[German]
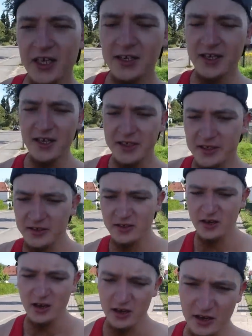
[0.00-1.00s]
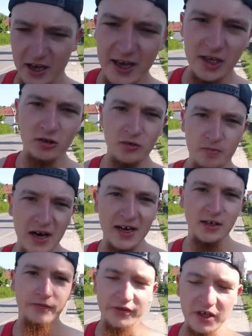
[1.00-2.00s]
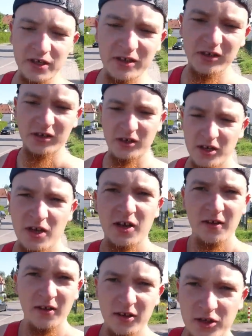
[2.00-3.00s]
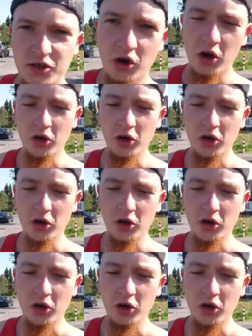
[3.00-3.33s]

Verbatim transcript: währenddessen ich und Marvin zu